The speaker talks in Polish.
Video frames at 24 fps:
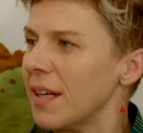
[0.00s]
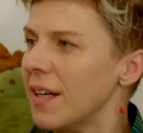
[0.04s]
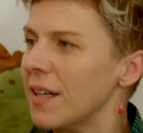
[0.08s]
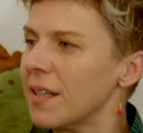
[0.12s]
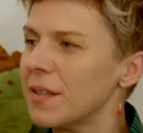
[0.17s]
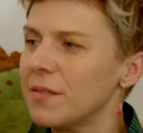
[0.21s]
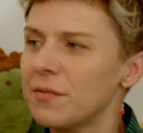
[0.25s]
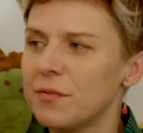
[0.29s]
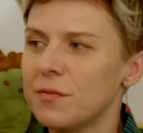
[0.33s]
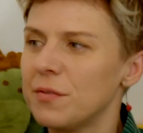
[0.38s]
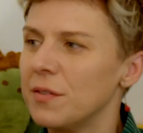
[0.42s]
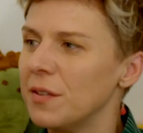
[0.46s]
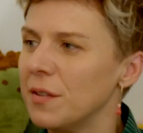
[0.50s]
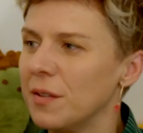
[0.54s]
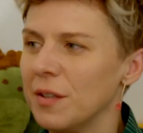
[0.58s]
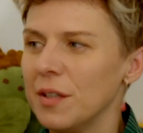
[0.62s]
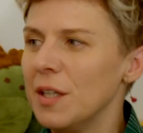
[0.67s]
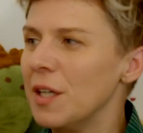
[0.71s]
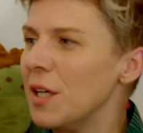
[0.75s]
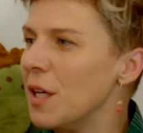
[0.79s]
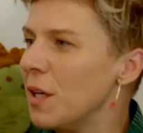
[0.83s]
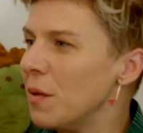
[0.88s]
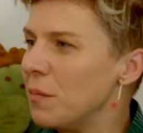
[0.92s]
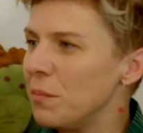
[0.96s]
tak, w
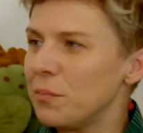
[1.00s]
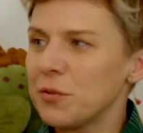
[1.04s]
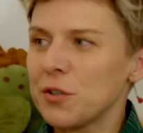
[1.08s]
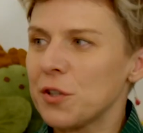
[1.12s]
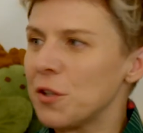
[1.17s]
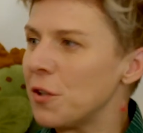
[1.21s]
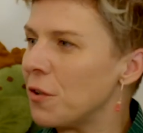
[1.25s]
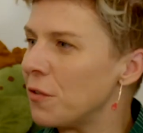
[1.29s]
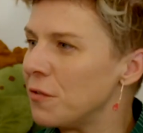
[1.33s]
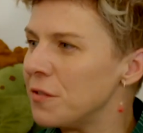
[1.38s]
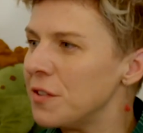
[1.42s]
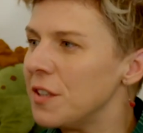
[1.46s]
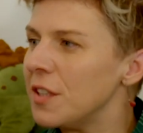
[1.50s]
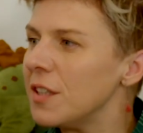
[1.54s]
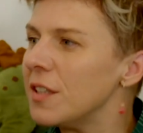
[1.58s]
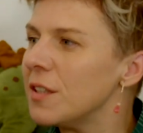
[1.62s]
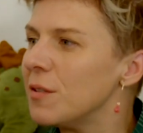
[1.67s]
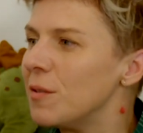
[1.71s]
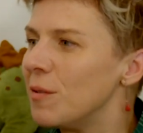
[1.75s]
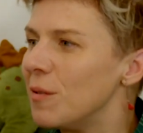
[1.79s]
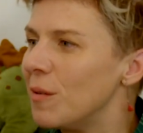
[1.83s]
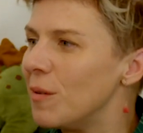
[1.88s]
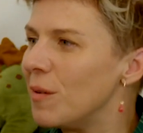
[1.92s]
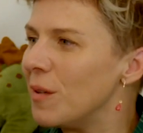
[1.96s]

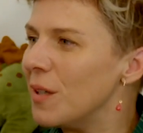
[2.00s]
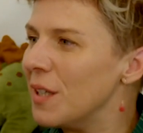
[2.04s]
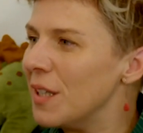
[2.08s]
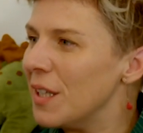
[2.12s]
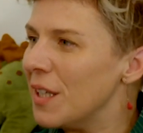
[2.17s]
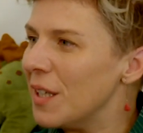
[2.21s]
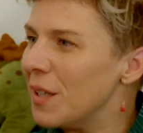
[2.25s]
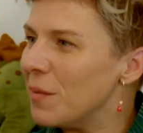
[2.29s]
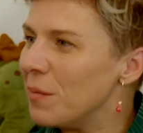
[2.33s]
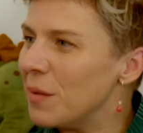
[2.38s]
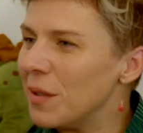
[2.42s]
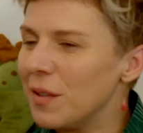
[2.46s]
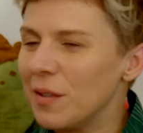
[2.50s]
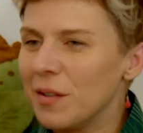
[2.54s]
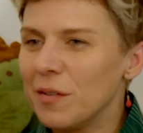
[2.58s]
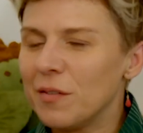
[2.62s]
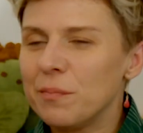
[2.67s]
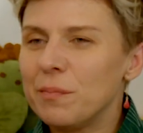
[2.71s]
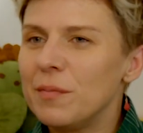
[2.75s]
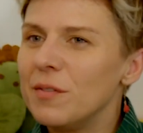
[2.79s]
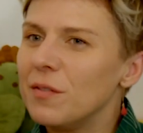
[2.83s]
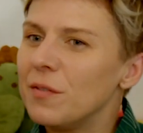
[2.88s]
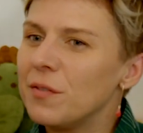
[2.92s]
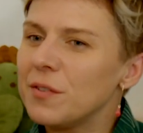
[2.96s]
przodowniku,
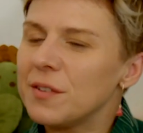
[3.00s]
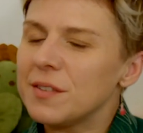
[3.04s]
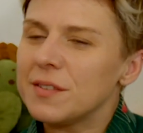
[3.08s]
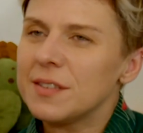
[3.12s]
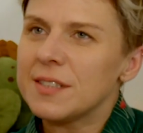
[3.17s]
y, w